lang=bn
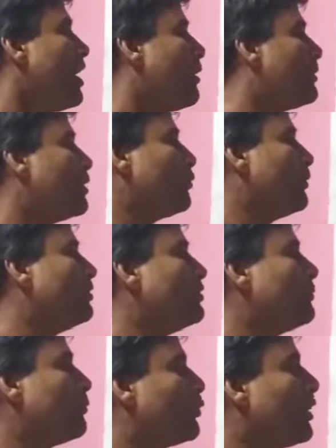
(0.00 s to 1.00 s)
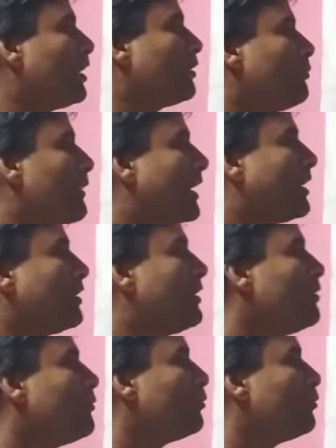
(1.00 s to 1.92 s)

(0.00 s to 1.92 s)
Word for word: আমরা ইকুয়াল দিয়ে প্রোডাক্ট ব্র্যাকেটের